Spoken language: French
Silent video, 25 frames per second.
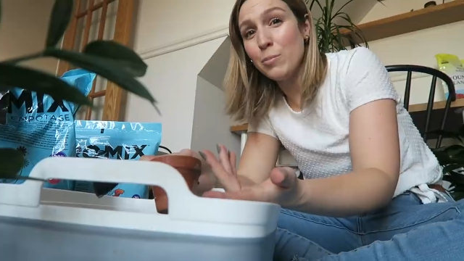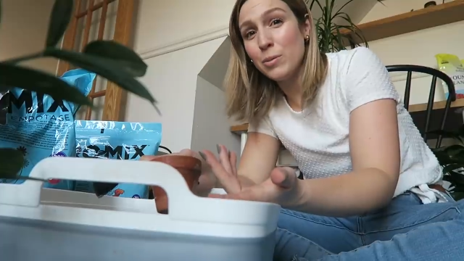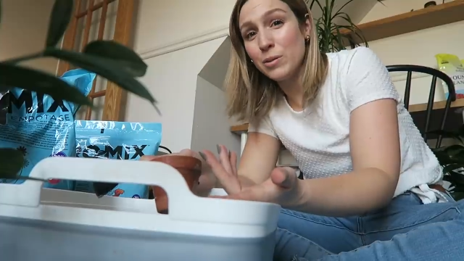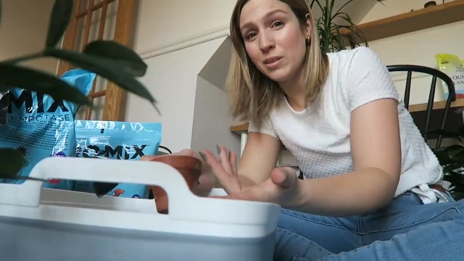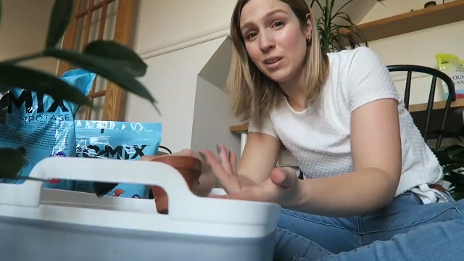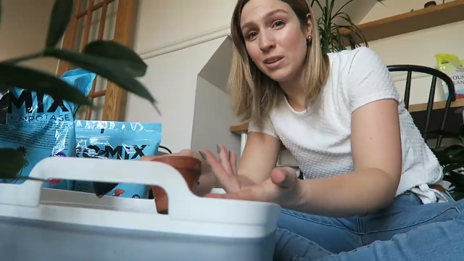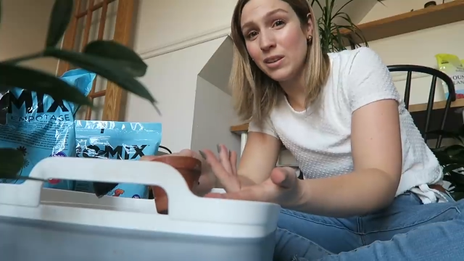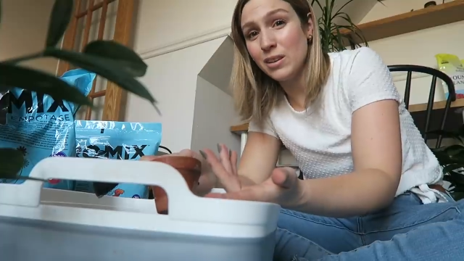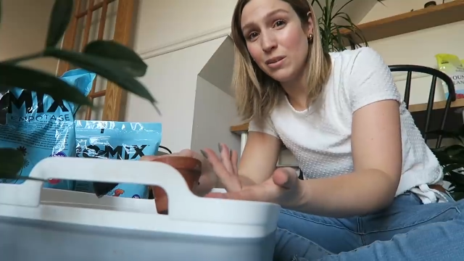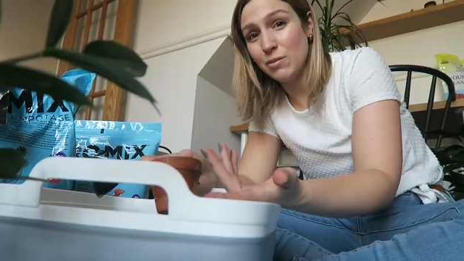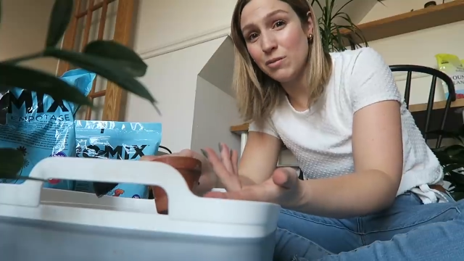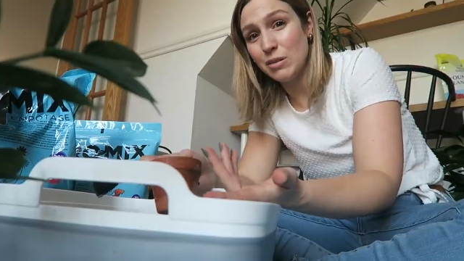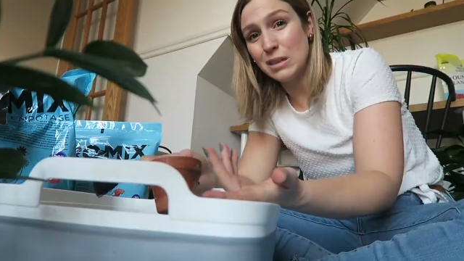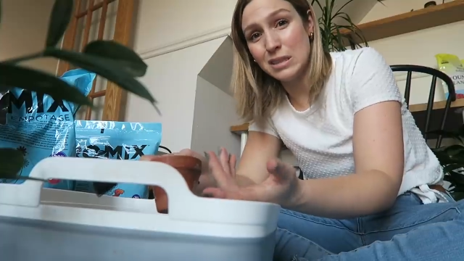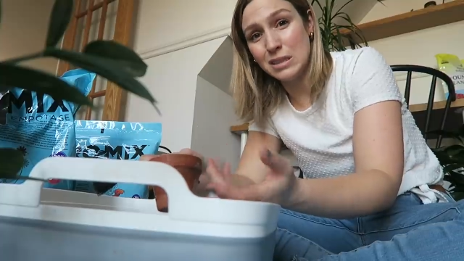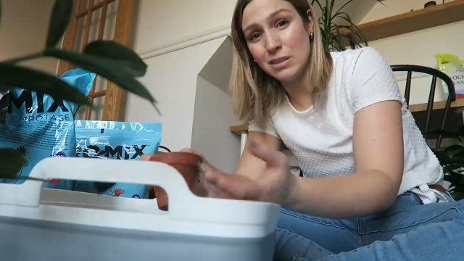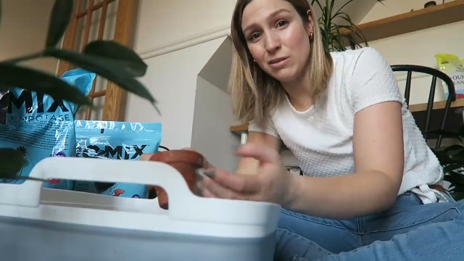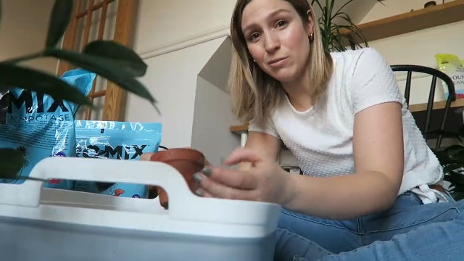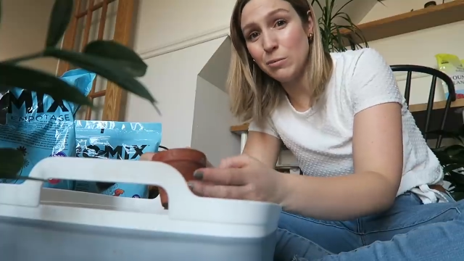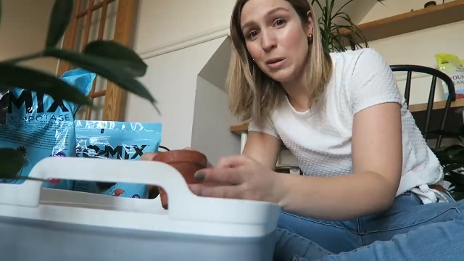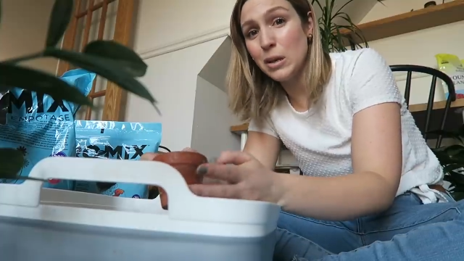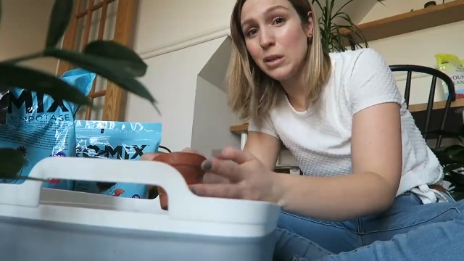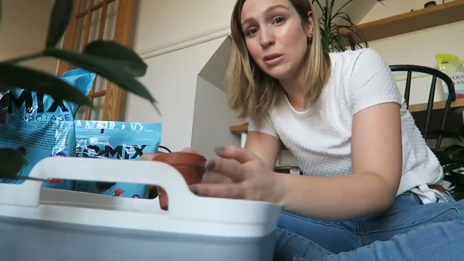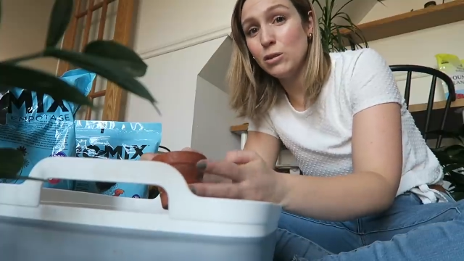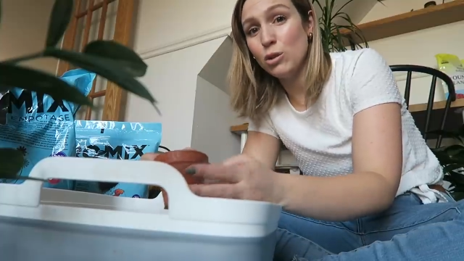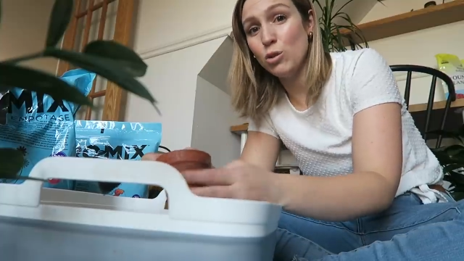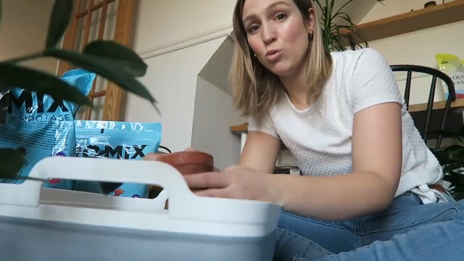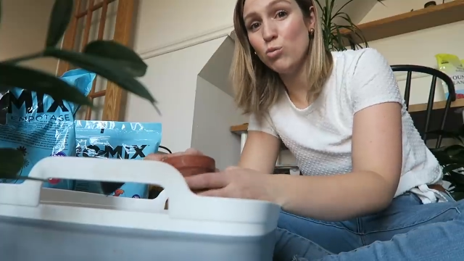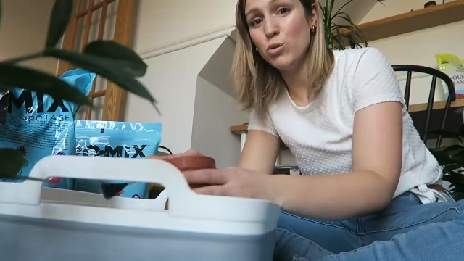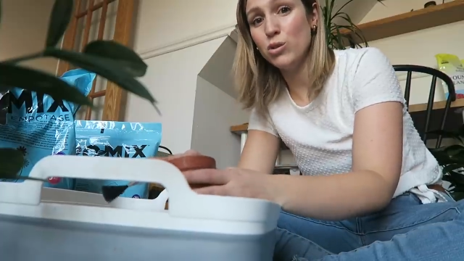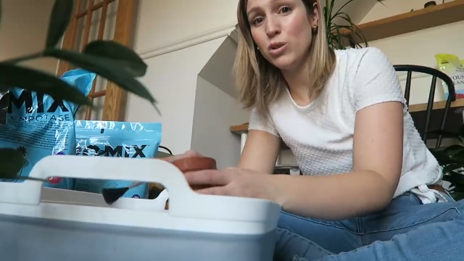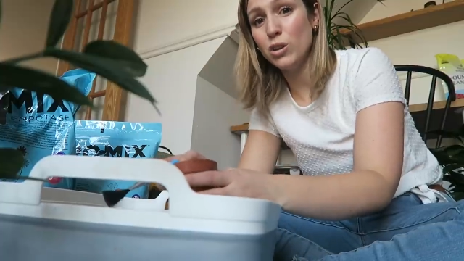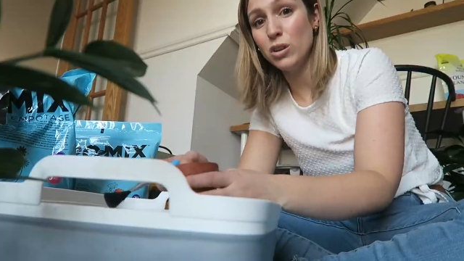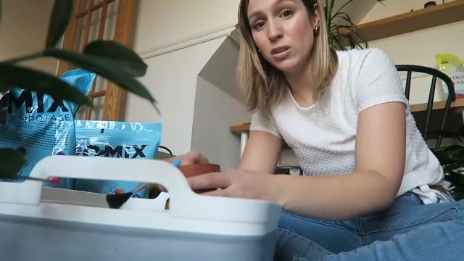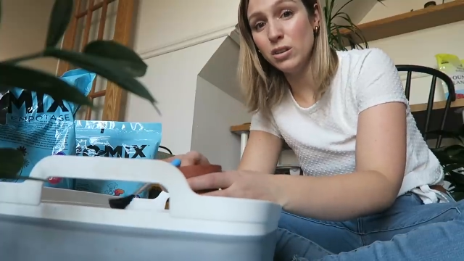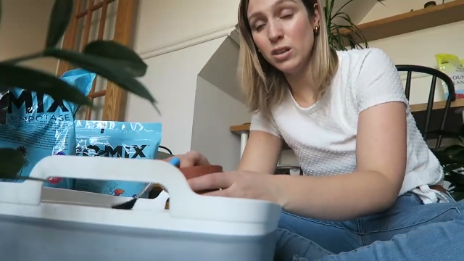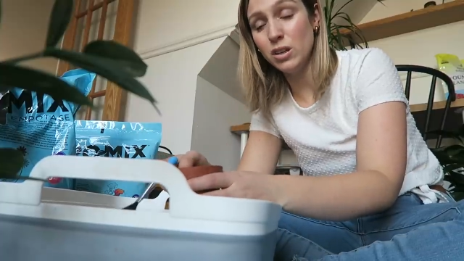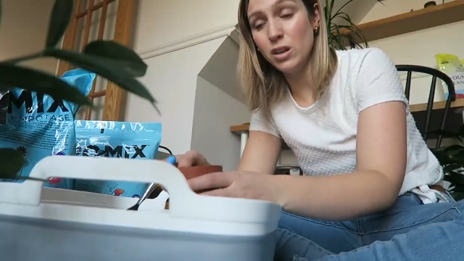peut-être qu'effectivement de lui
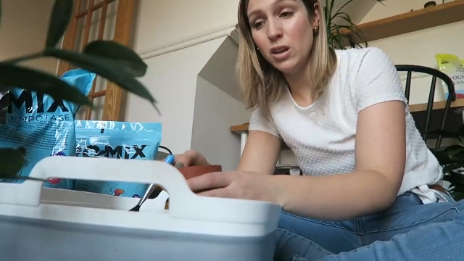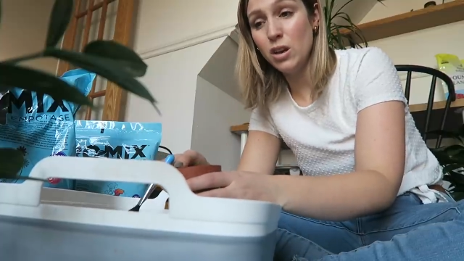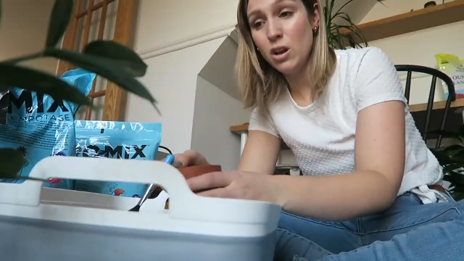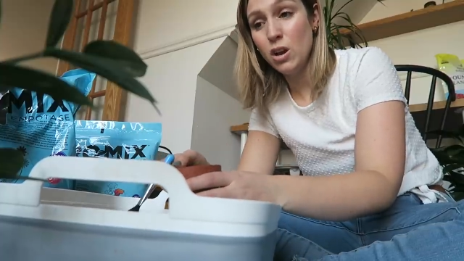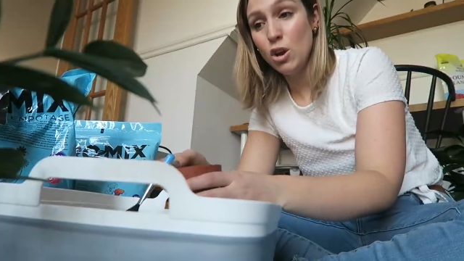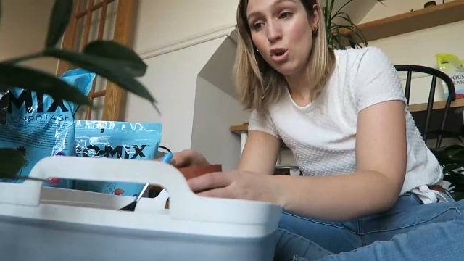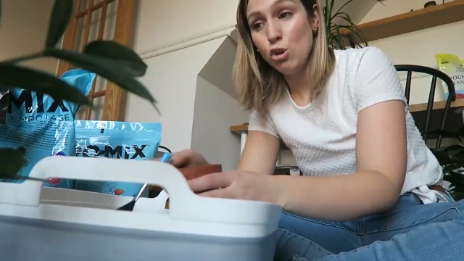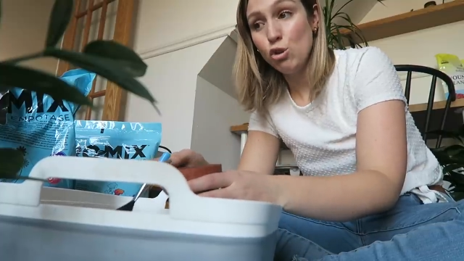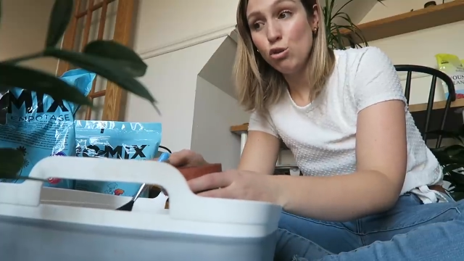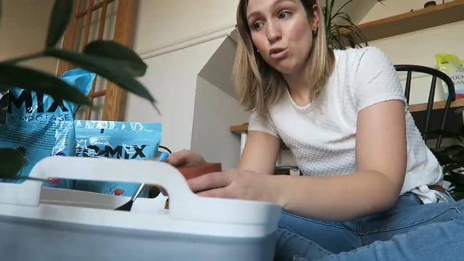donner